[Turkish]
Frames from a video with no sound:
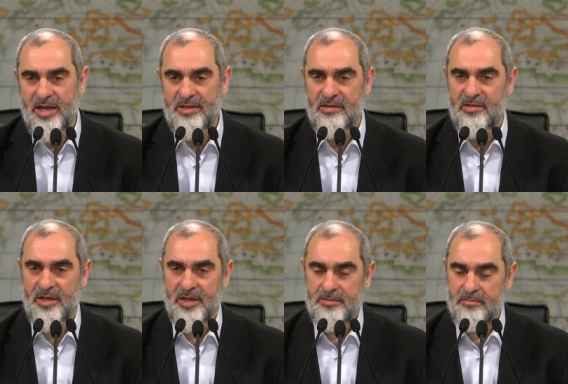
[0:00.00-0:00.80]
ve
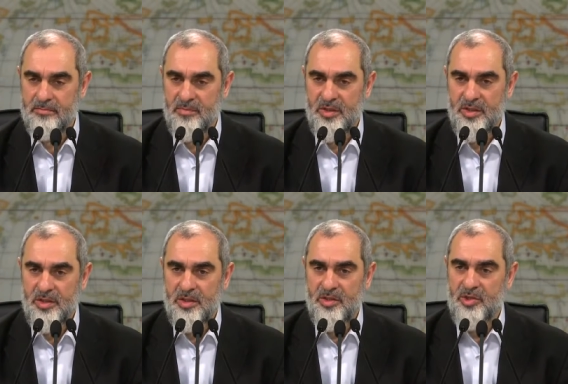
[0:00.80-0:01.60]
kaynatalar,
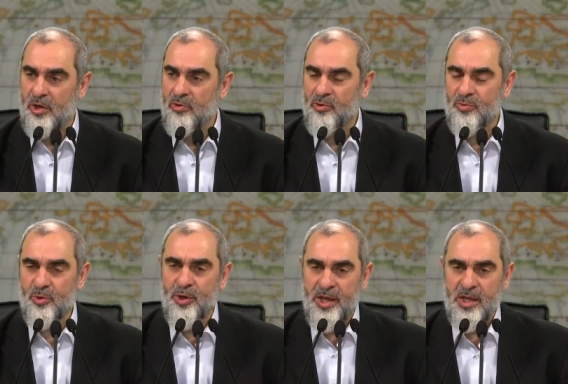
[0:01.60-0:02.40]
gavur,
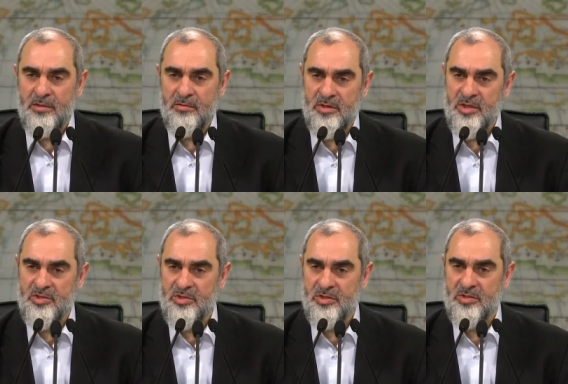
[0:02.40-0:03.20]
mülhit,
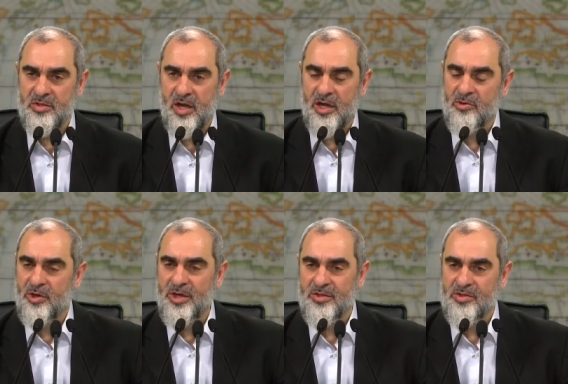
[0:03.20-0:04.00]
dinsiz,
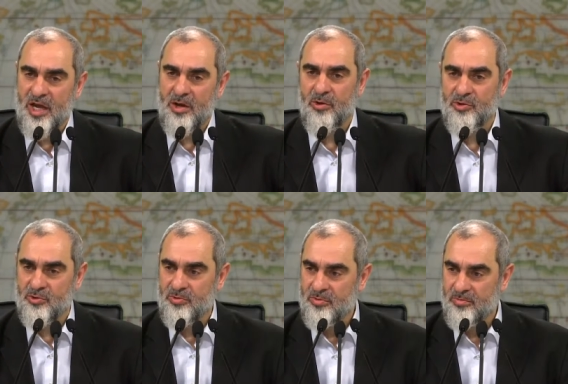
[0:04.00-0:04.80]
alkolik,
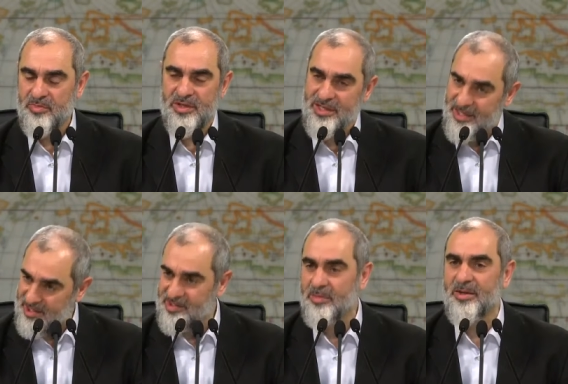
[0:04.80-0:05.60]
sarhoş birine
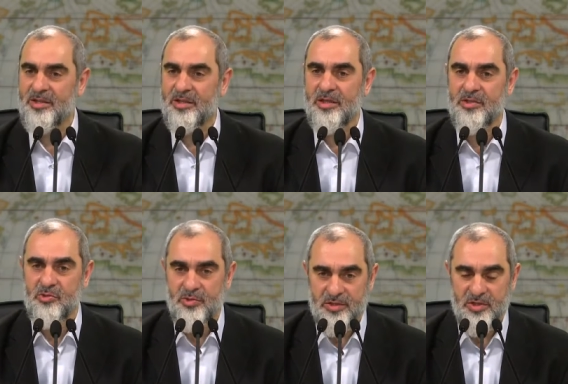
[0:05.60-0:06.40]
rastlamadıkları
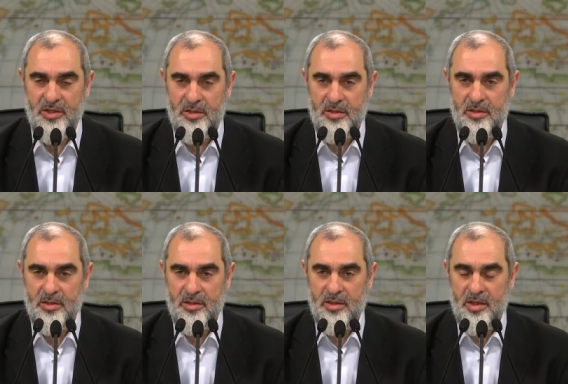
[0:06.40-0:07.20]
sürece,
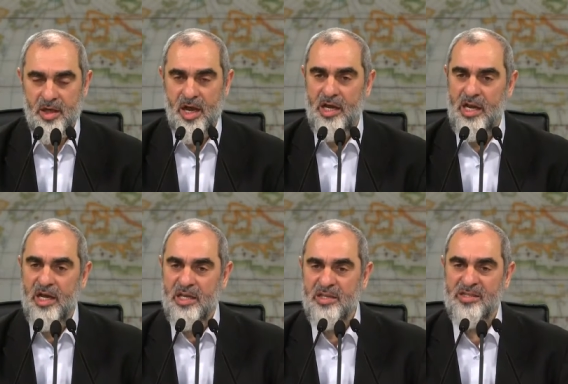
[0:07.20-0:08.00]

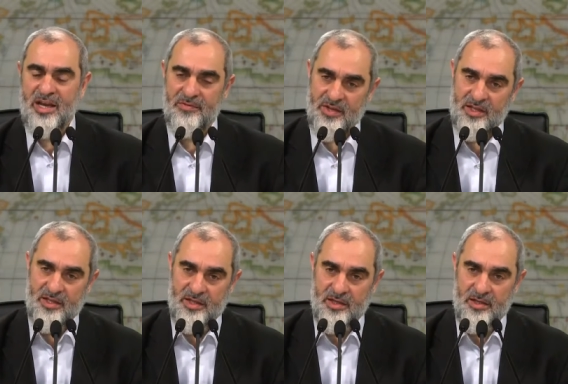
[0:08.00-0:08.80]
ahlaki
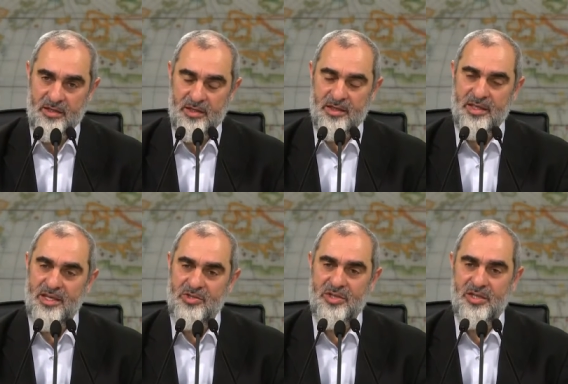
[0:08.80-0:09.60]
zafiyetleri,
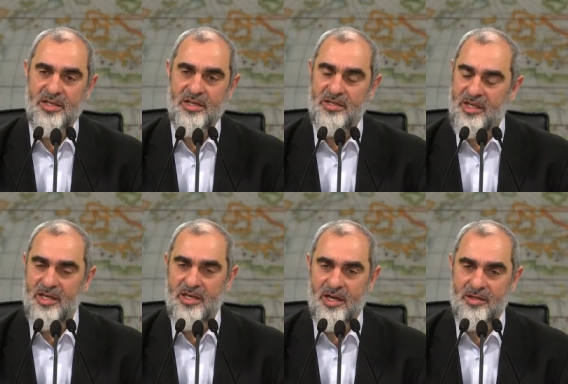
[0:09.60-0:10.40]
gençlikleri,
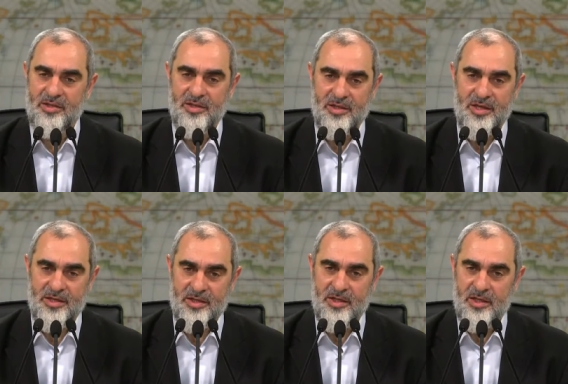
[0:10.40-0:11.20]

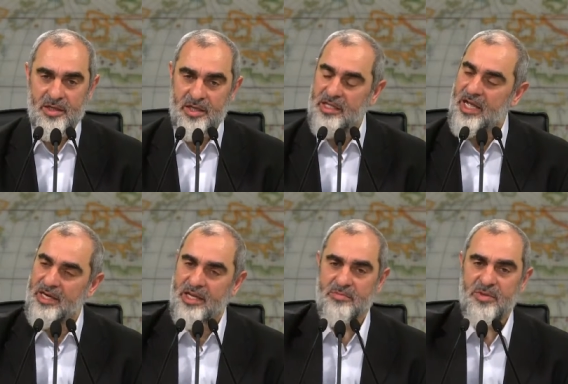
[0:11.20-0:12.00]
delikanlılıklarını
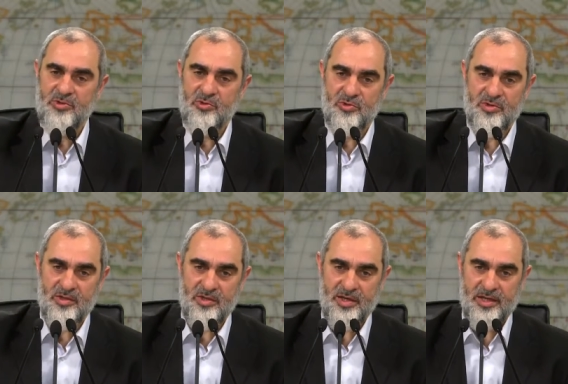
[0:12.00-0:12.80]
idare etmek
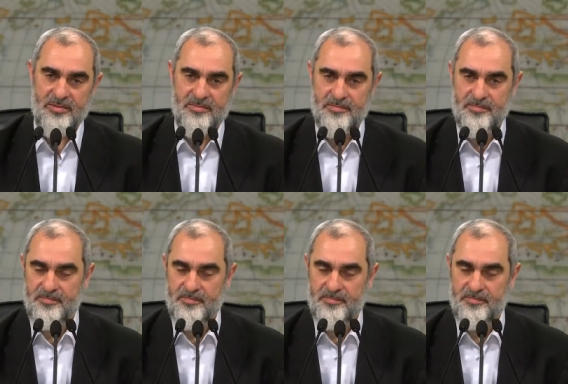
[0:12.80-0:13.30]
zorundadırlar.